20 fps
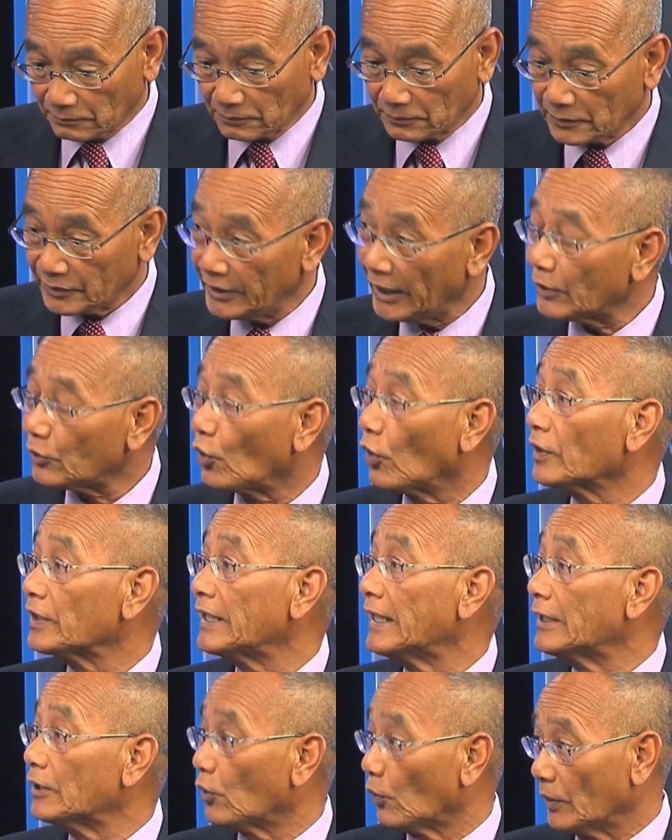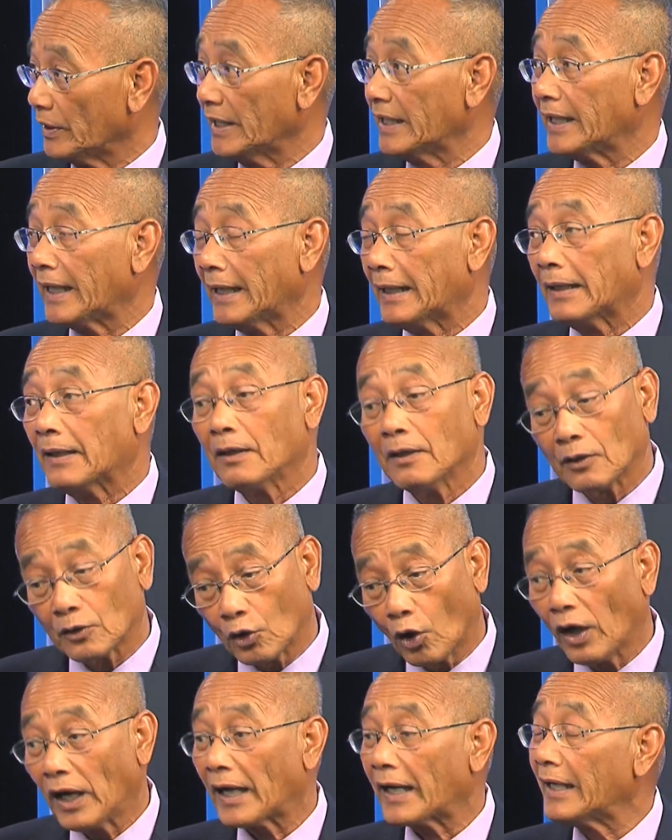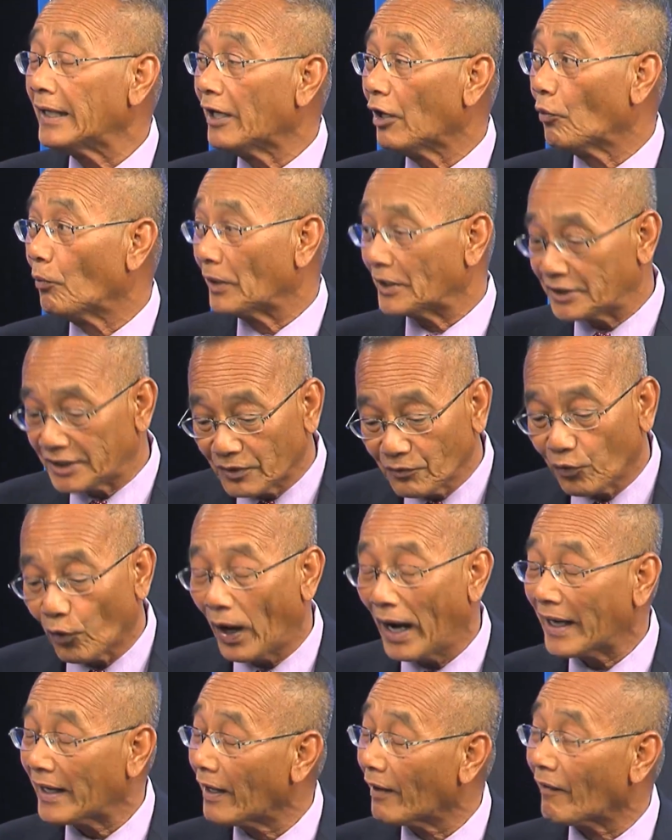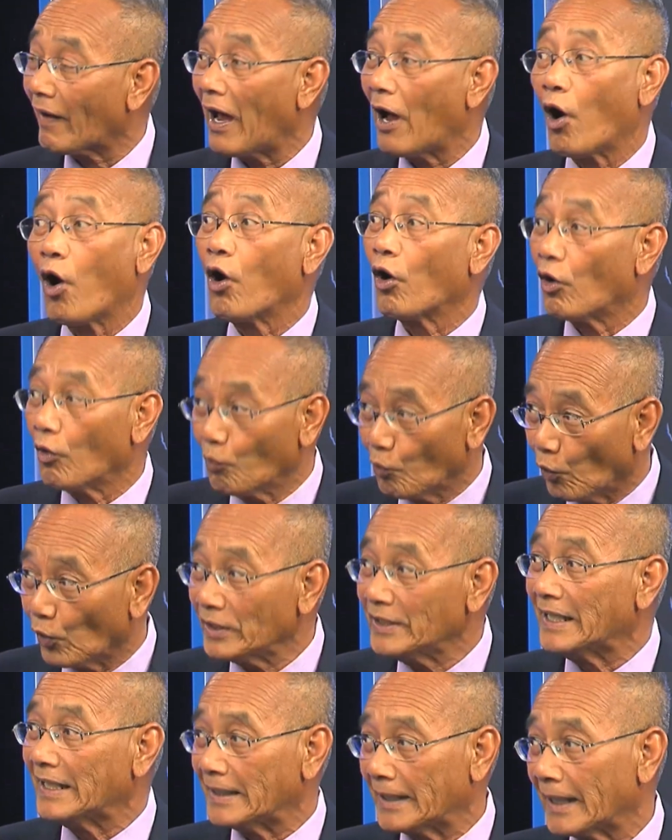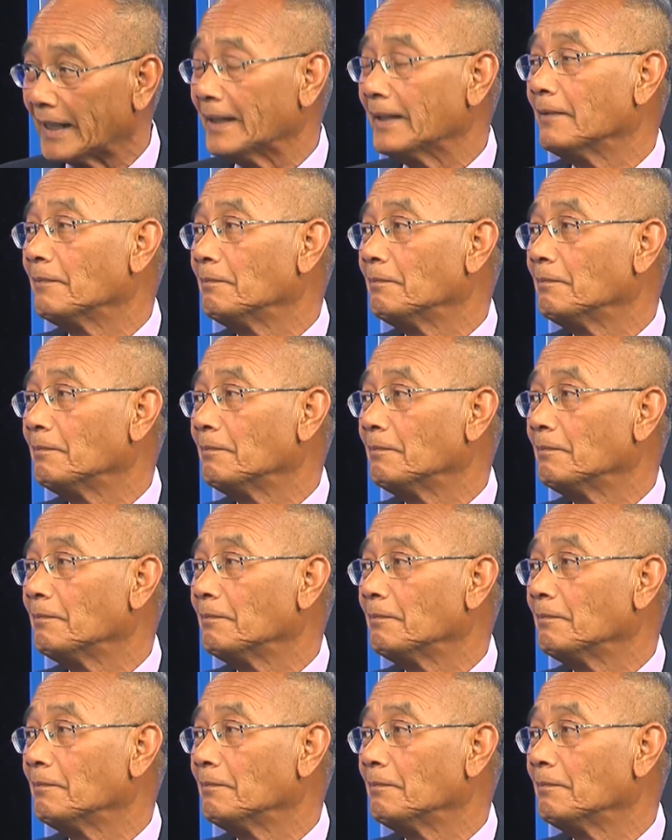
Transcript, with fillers: giết con tin Thổ Nhĩ Kỳ, đó là cái điều mà chính phủ Ankara họ không muốn nhìn thấy.